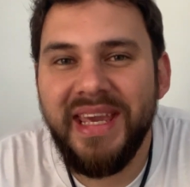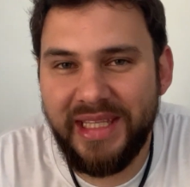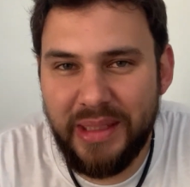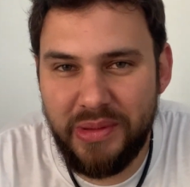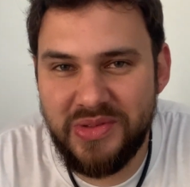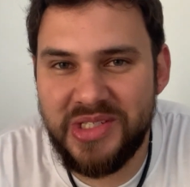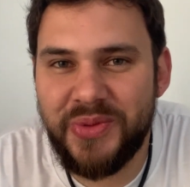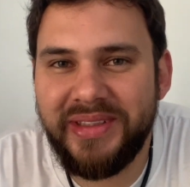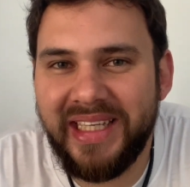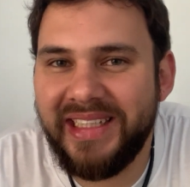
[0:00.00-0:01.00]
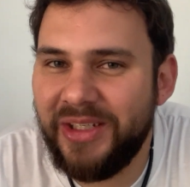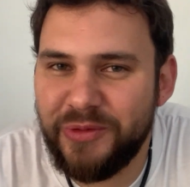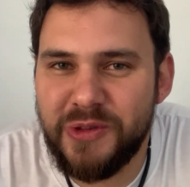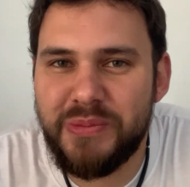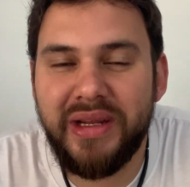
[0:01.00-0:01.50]
que depois vocês vão entender, eu
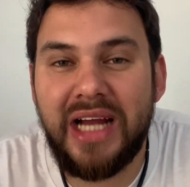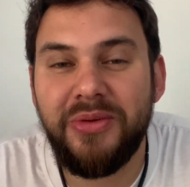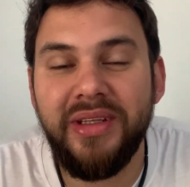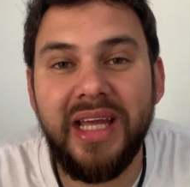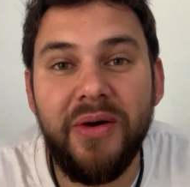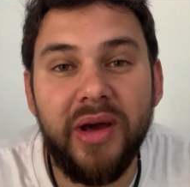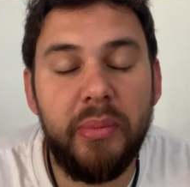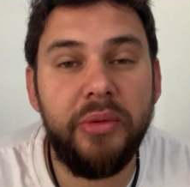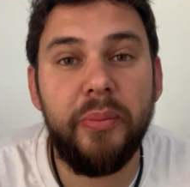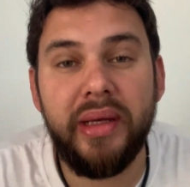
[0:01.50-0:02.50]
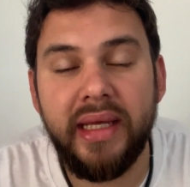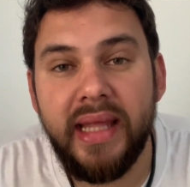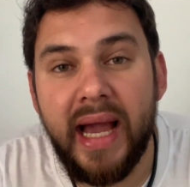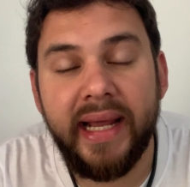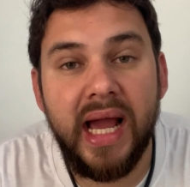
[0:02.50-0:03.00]
não vou explicar tudo aqui agora para não
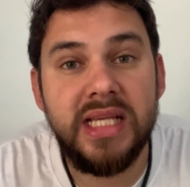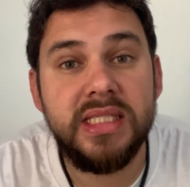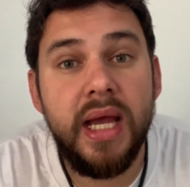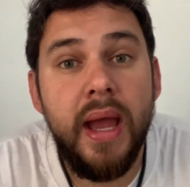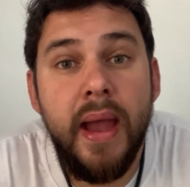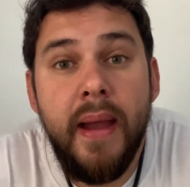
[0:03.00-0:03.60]
perder a graça.